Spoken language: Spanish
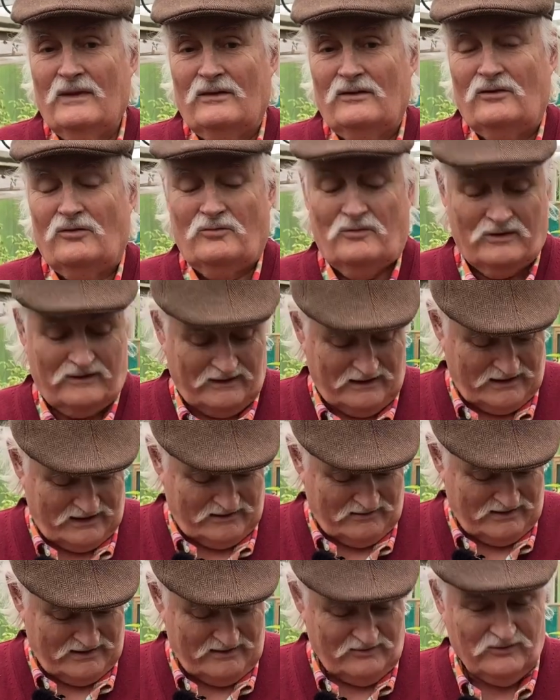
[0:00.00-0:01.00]
no muerden,
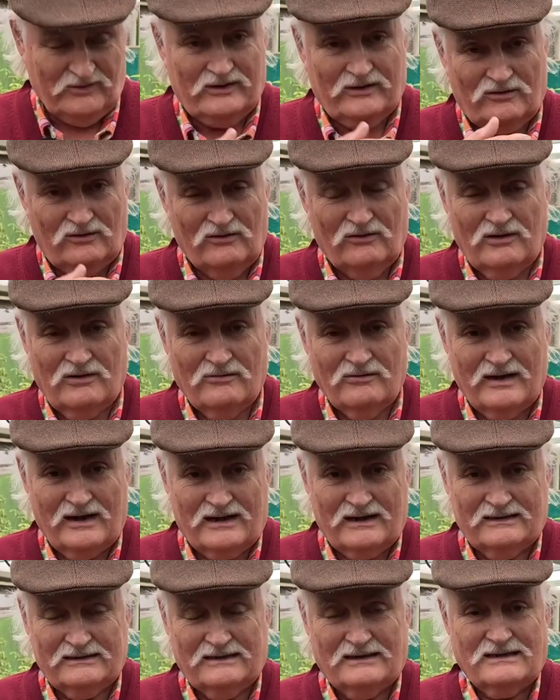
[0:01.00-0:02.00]
que van a morder. Coja una
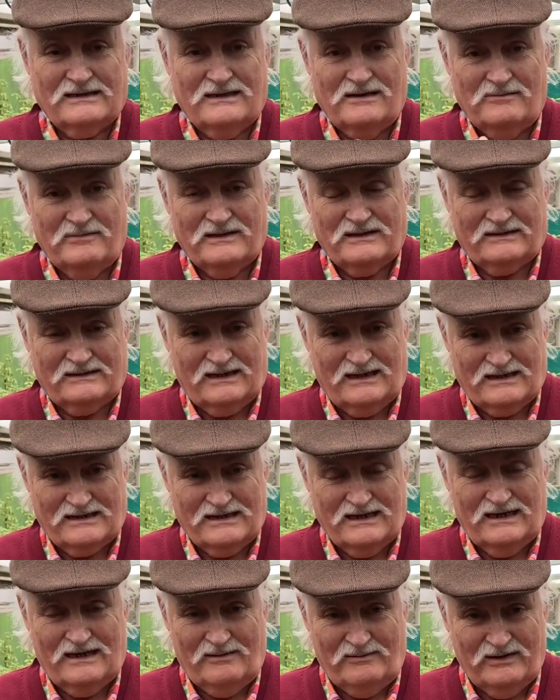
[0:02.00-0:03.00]
rata silvestre
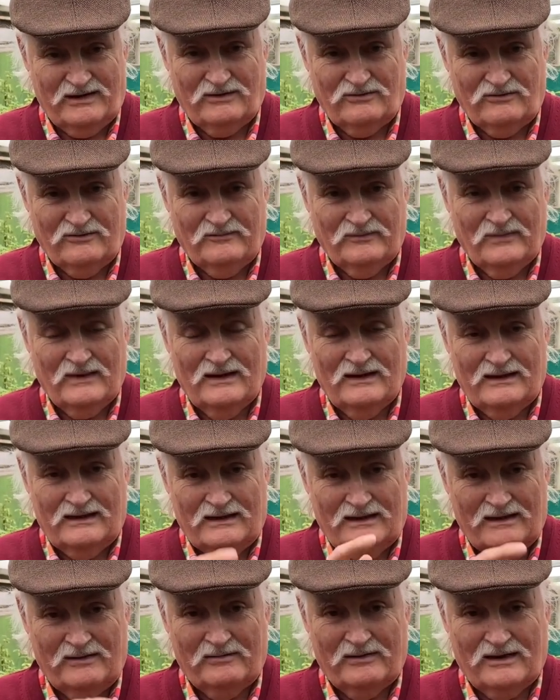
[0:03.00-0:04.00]
así en la mano
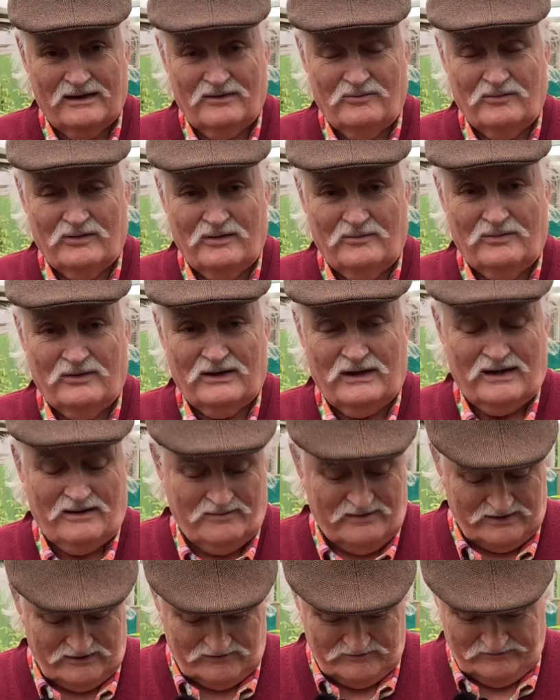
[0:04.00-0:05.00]
y ya verá cómo le pone la
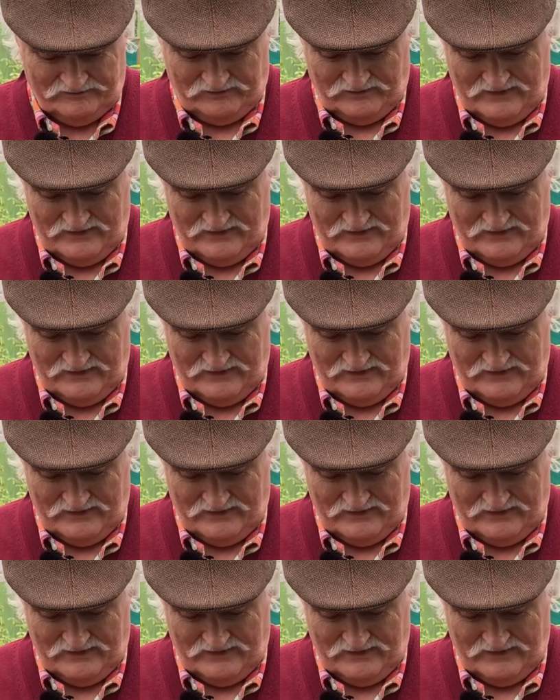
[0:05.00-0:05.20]
mano.